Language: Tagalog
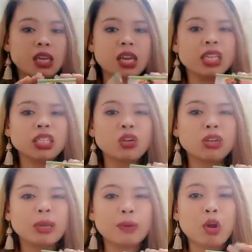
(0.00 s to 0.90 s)
nice daw
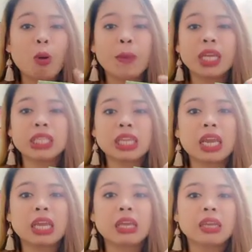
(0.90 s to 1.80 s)
ni pero ako pang
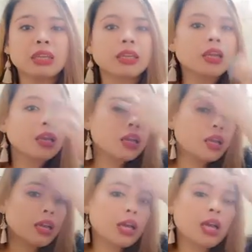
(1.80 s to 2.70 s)
itry
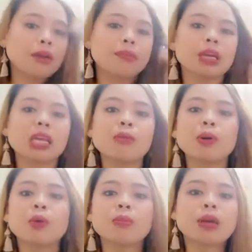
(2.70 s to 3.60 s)
magigaw
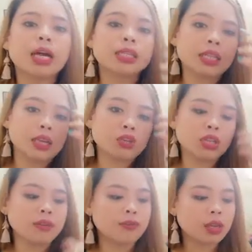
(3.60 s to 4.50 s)
pa kog maha din ako
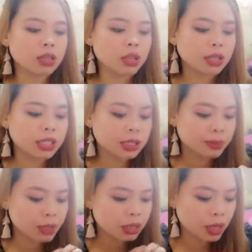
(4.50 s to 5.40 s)
siyang i-vlog guys
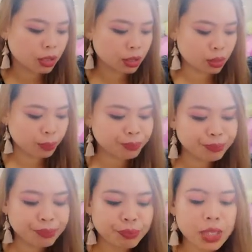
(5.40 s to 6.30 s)
para sa inyo
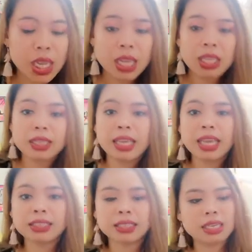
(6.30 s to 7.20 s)

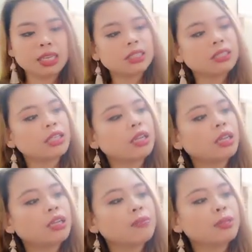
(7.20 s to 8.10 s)
next is the
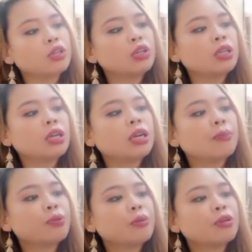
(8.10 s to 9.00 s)
Minola
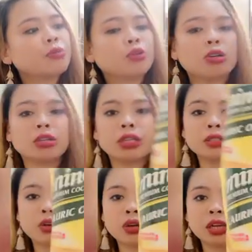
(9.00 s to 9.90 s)
Premium Coconut
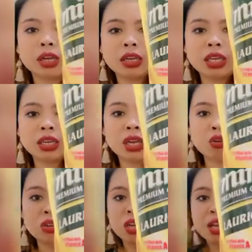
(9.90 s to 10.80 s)
Oil kini
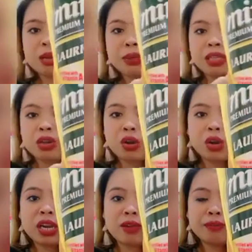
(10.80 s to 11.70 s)
akong ginagamit na
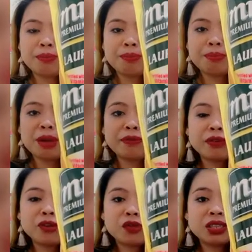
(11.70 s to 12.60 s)
oil e-,
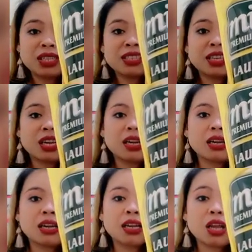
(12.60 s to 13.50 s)
ever since ka
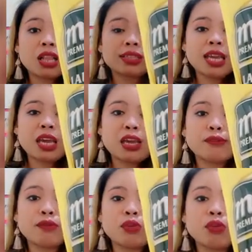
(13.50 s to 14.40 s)
nag LCIF
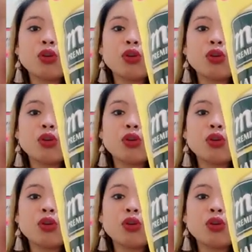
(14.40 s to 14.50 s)
ko